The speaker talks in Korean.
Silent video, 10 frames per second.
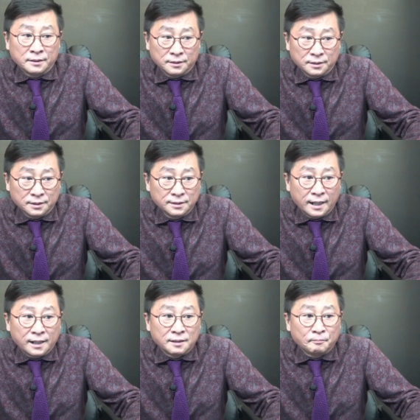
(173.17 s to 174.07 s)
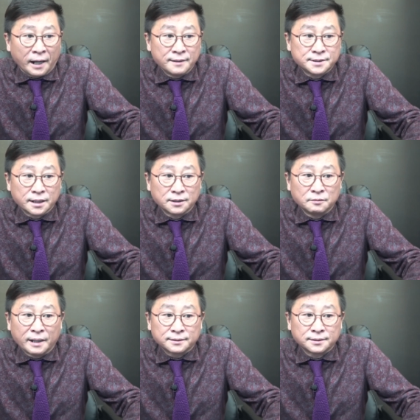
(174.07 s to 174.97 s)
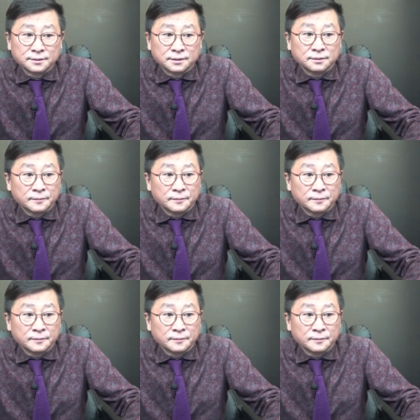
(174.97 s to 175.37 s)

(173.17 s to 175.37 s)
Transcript: 이날 발제를 맡은